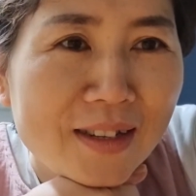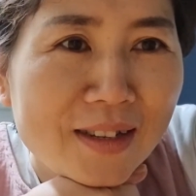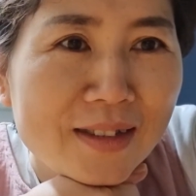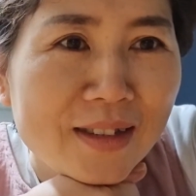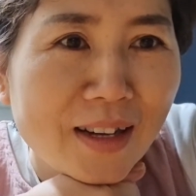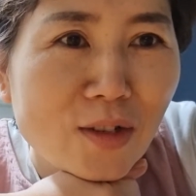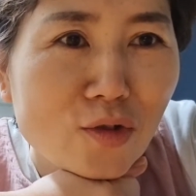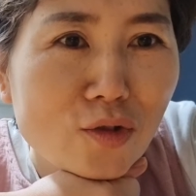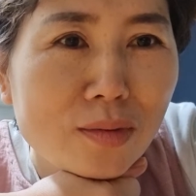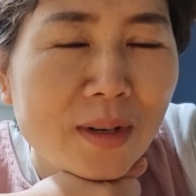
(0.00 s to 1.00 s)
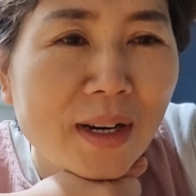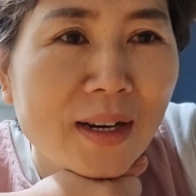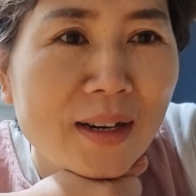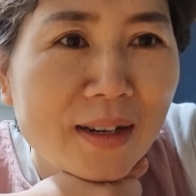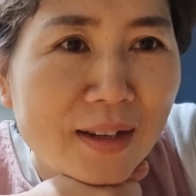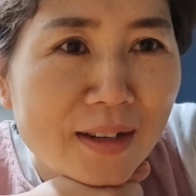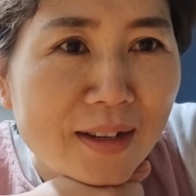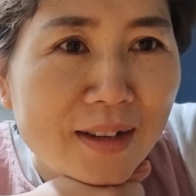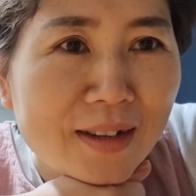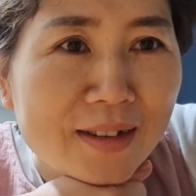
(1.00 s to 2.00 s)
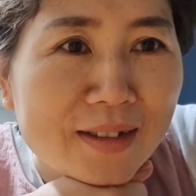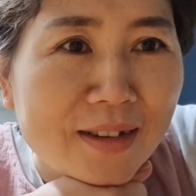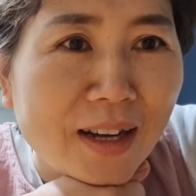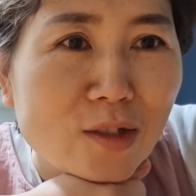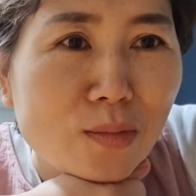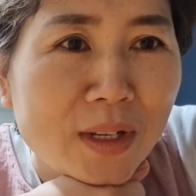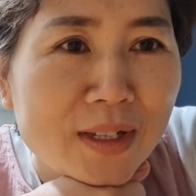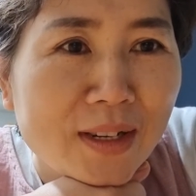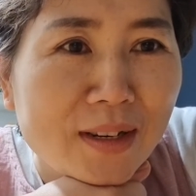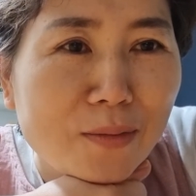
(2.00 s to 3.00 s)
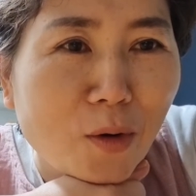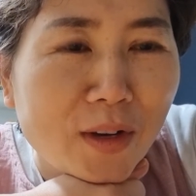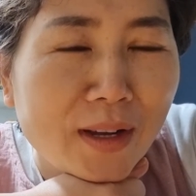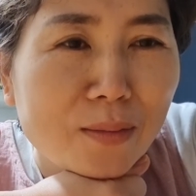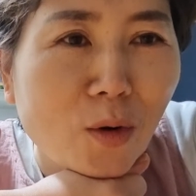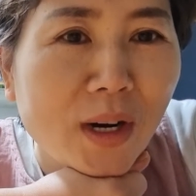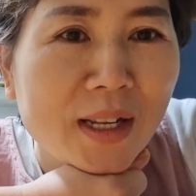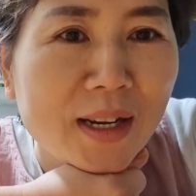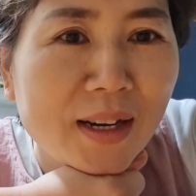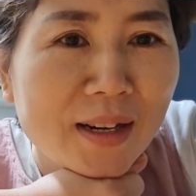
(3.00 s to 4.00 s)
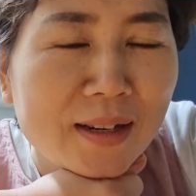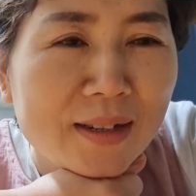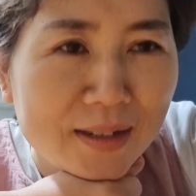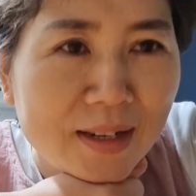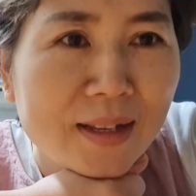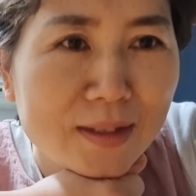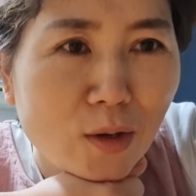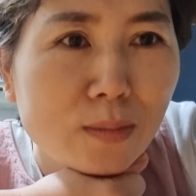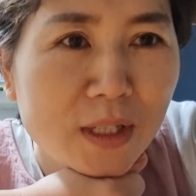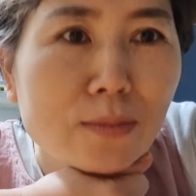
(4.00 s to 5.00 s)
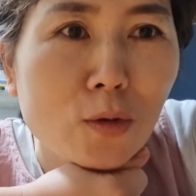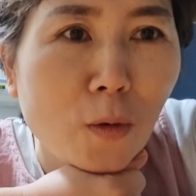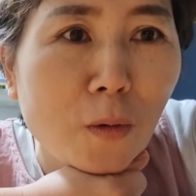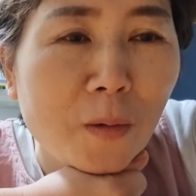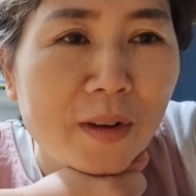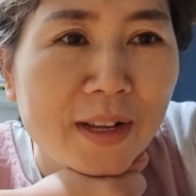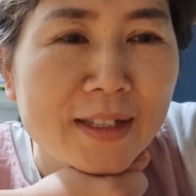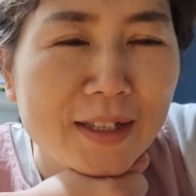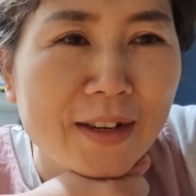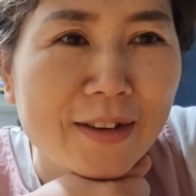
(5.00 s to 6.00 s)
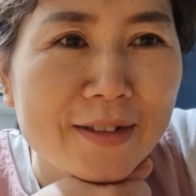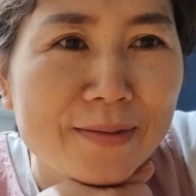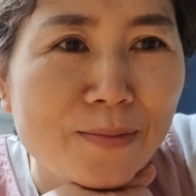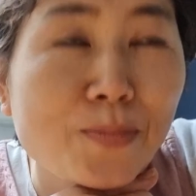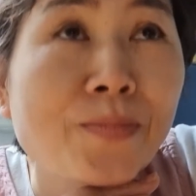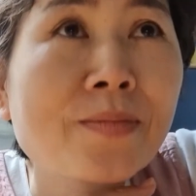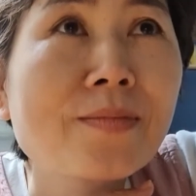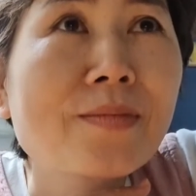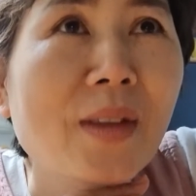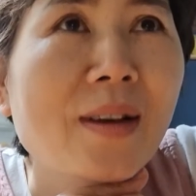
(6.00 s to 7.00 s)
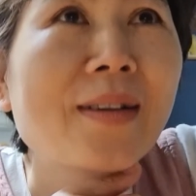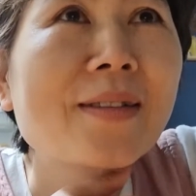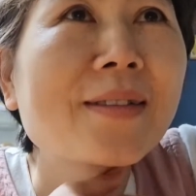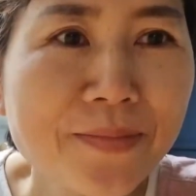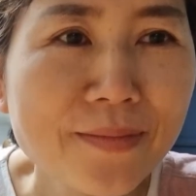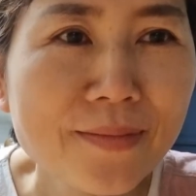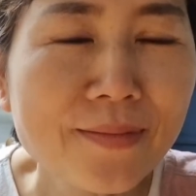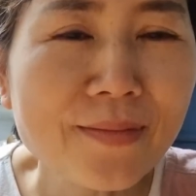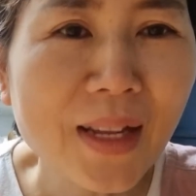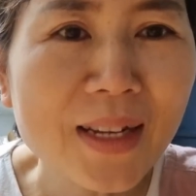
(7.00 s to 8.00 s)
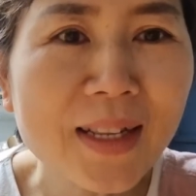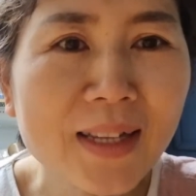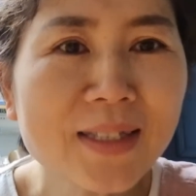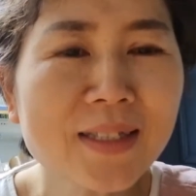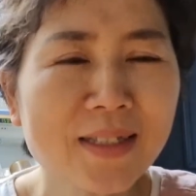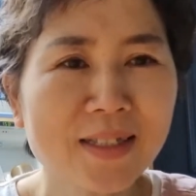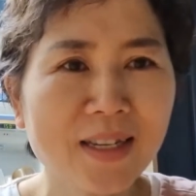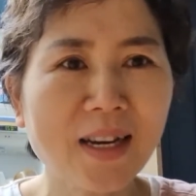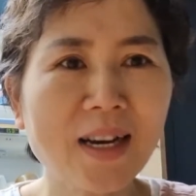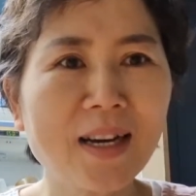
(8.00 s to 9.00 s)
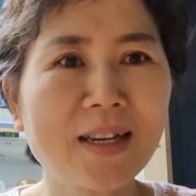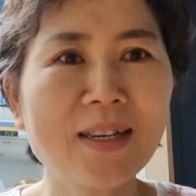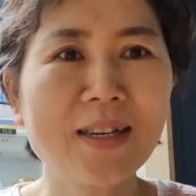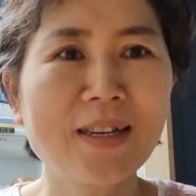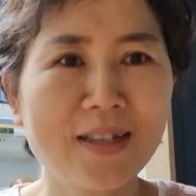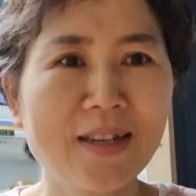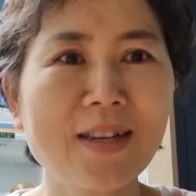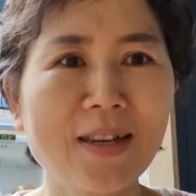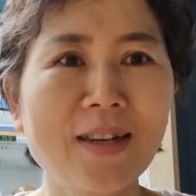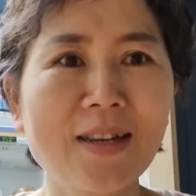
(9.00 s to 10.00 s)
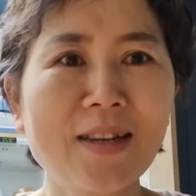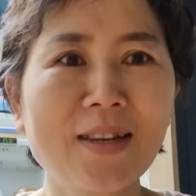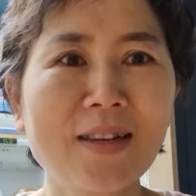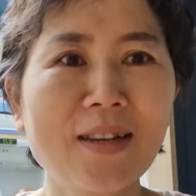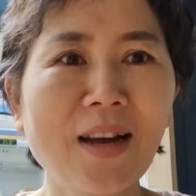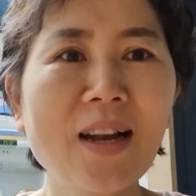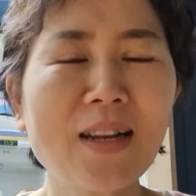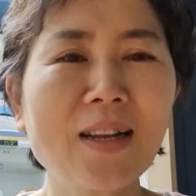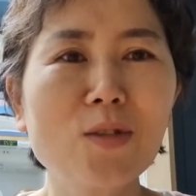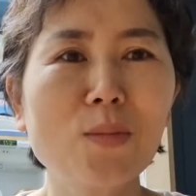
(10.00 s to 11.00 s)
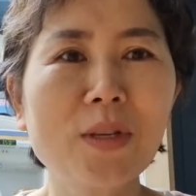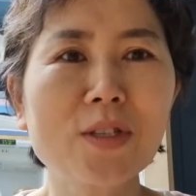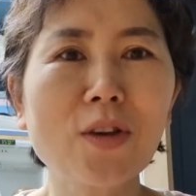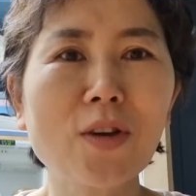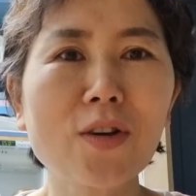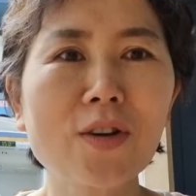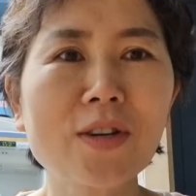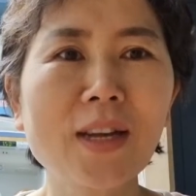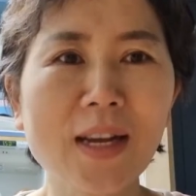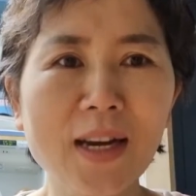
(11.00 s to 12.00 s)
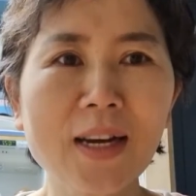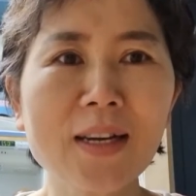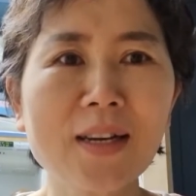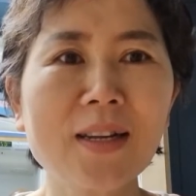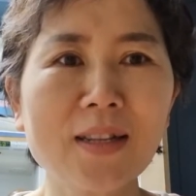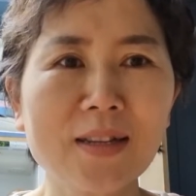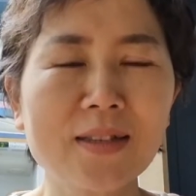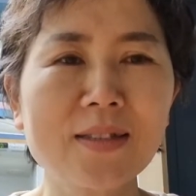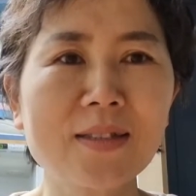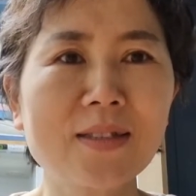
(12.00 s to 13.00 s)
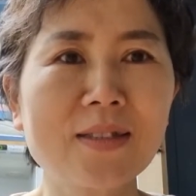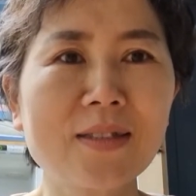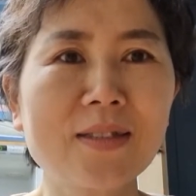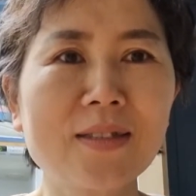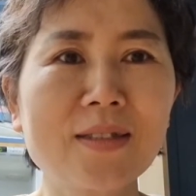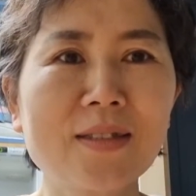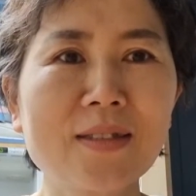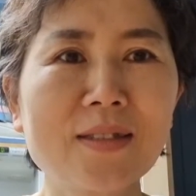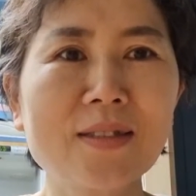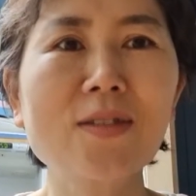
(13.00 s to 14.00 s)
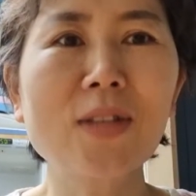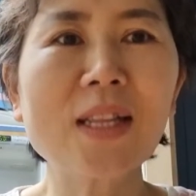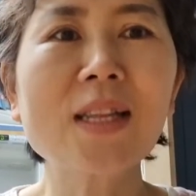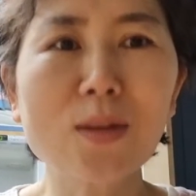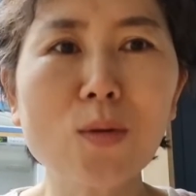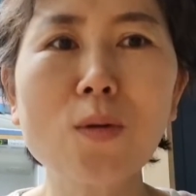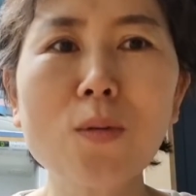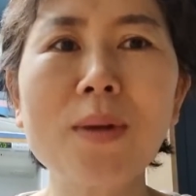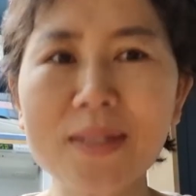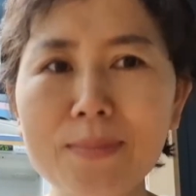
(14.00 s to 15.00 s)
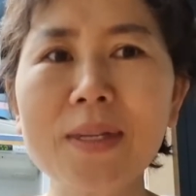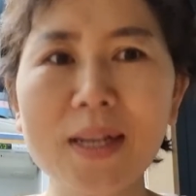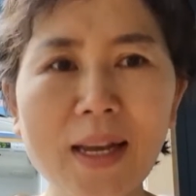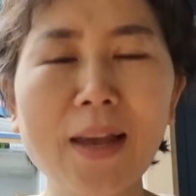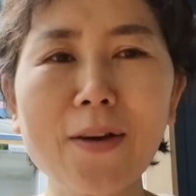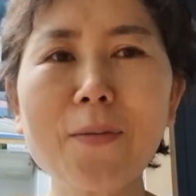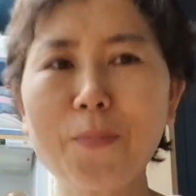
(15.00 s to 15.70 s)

그 가정주부가 그 아줌마들끼리 먹기는 뭐하니까 일단 점심으로 했어요. 음, 일단은 제가 아, 할 일이 좀 있어요. 그러니까 그 그건 이따 또 말씀드릴게요.